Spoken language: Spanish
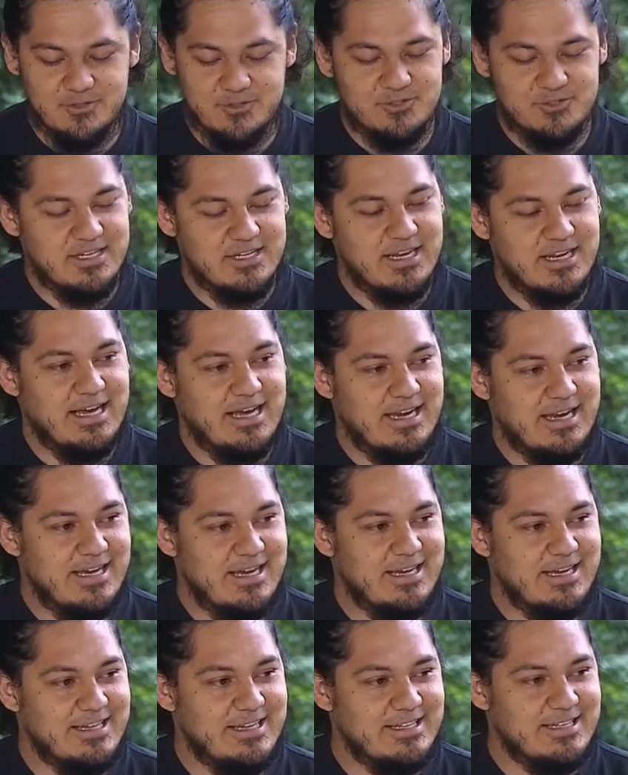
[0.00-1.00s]
nos
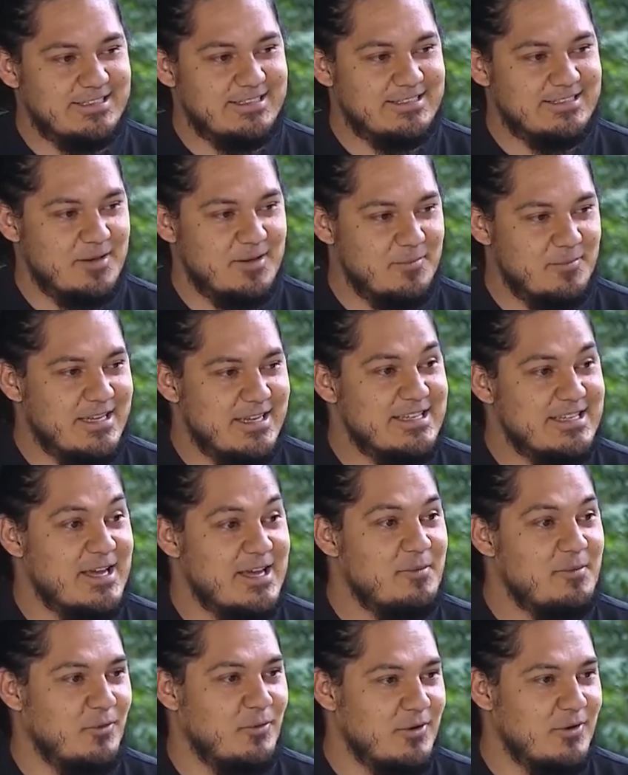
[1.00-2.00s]
regala también
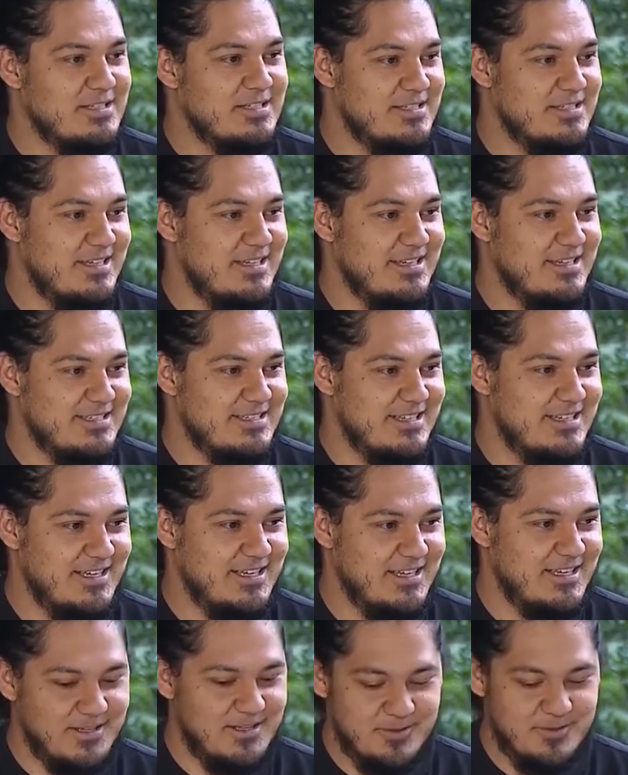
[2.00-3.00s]
ese amor, ese,
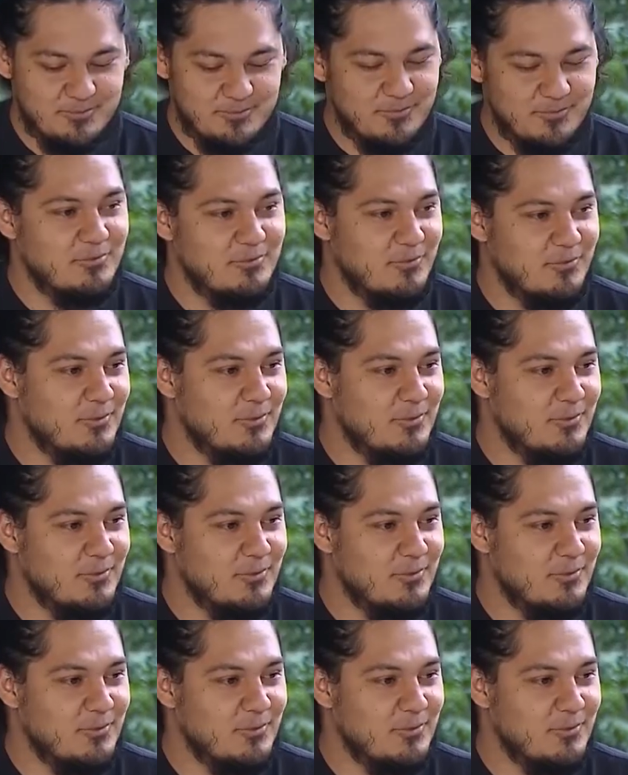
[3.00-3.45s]
ese